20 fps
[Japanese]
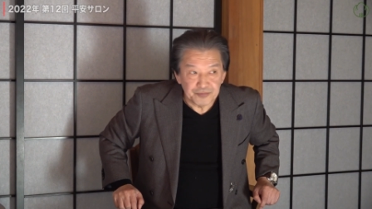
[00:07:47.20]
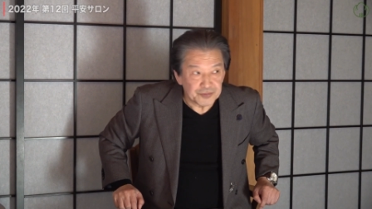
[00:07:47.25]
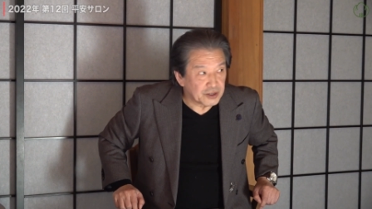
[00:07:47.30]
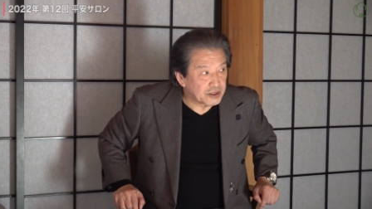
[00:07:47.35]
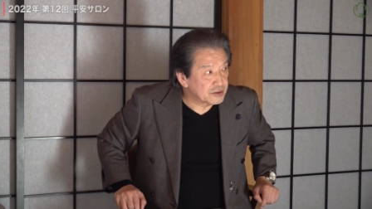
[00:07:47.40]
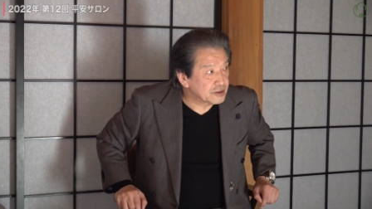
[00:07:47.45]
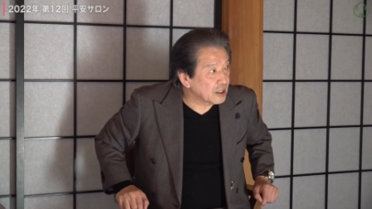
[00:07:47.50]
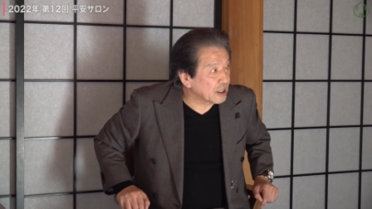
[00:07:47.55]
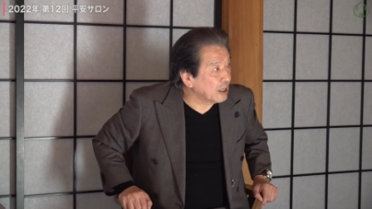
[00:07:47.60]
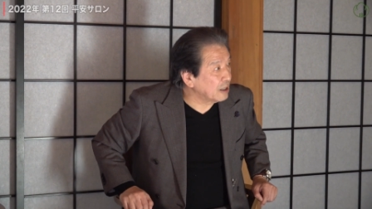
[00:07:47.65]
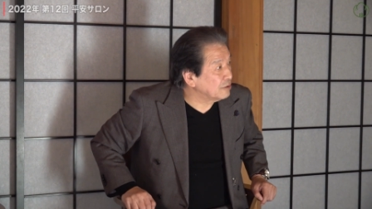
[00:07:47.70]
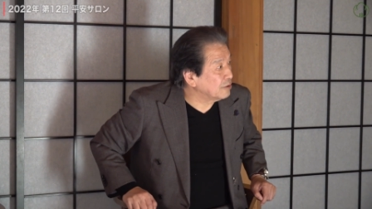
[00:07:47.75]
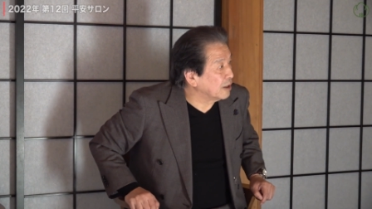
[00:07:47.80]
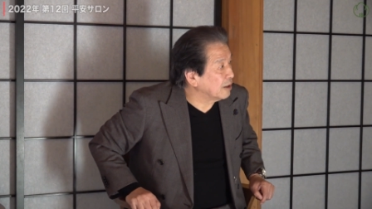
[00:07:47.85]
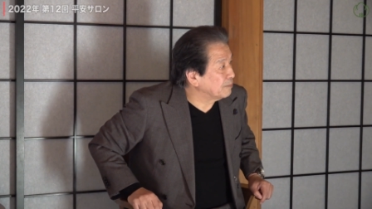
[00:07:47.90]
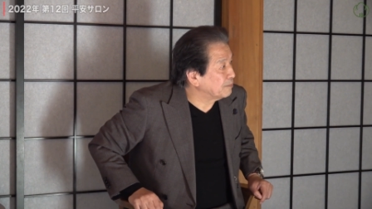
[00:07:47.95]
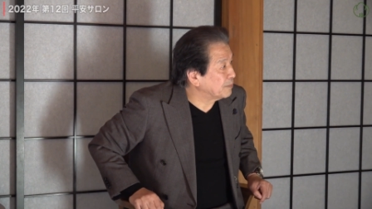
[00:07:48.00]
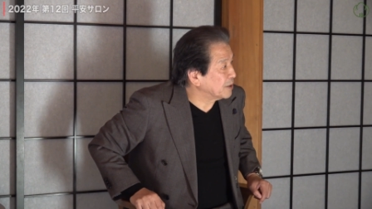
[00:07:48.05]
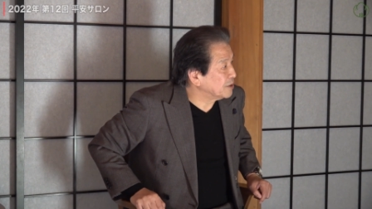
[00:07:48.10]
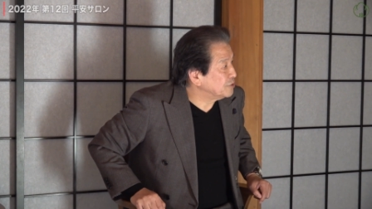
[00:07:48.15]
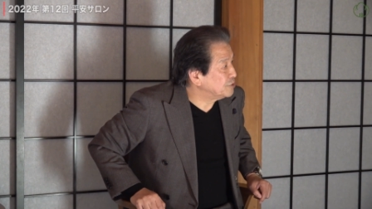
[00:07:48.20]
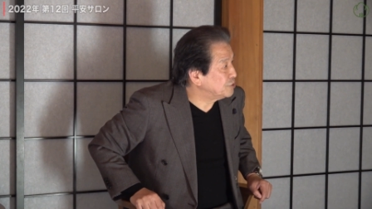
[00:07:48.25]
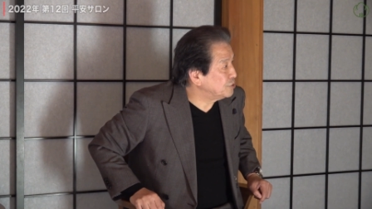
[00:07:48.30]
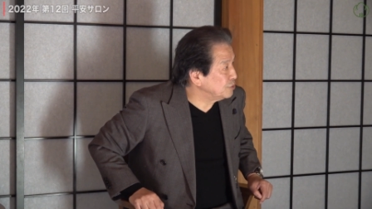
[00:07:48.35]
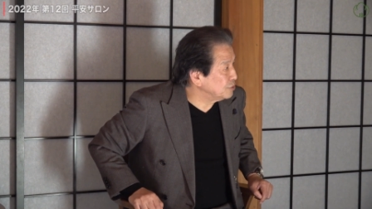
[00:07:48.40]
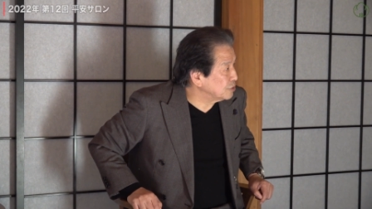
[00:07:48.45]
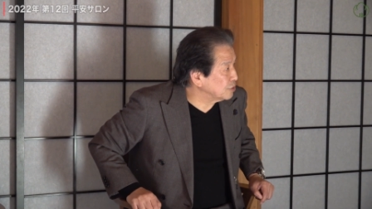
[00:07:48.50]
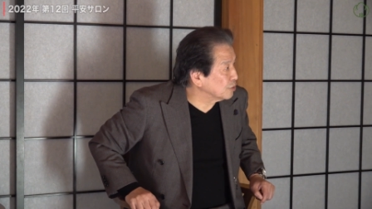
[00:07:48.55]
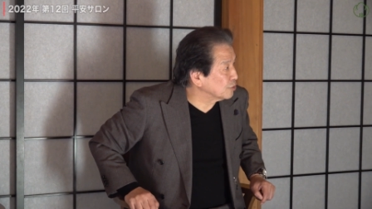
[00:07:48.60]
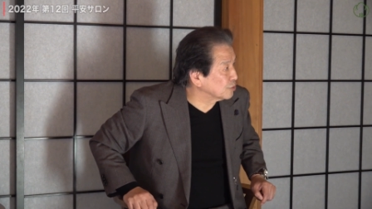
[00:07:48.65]
う。で世界はやっぱり
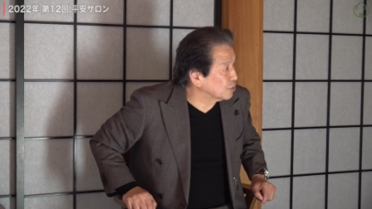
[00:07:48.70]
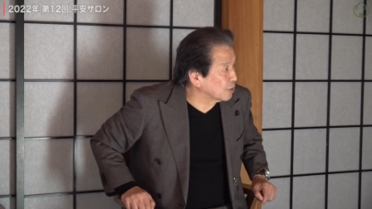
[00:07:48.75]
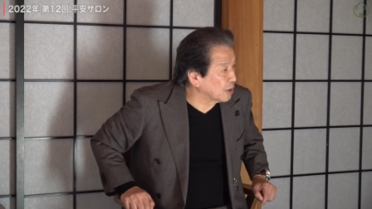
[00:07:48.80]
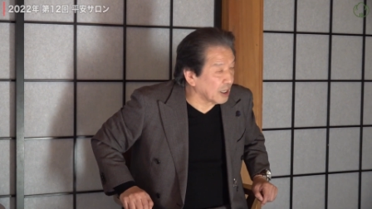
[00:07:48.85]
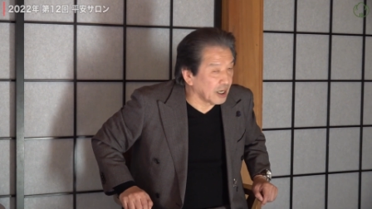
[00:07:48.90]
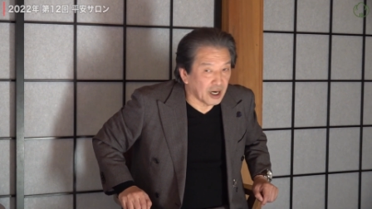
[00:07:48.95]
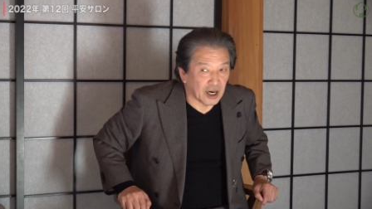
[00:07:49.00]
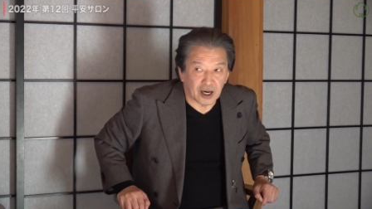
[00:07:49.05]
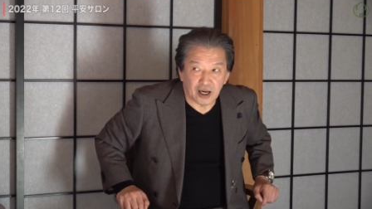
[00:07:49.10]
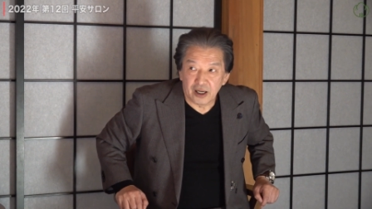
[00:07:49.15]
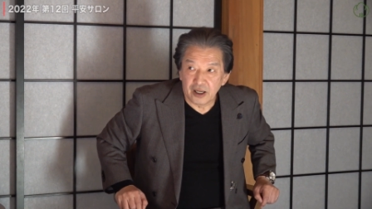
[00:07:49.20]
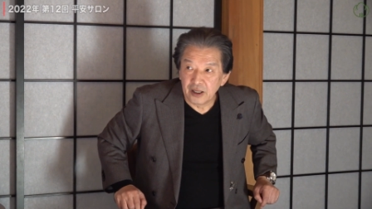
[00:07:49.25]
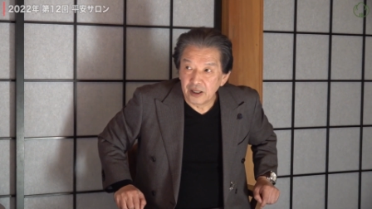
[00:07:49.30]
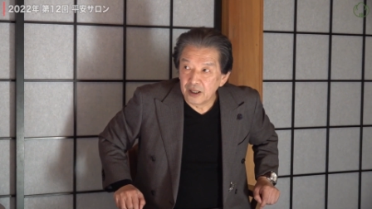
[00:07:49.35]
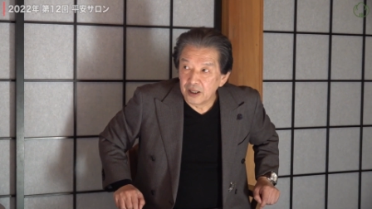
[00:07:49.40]
宗教とか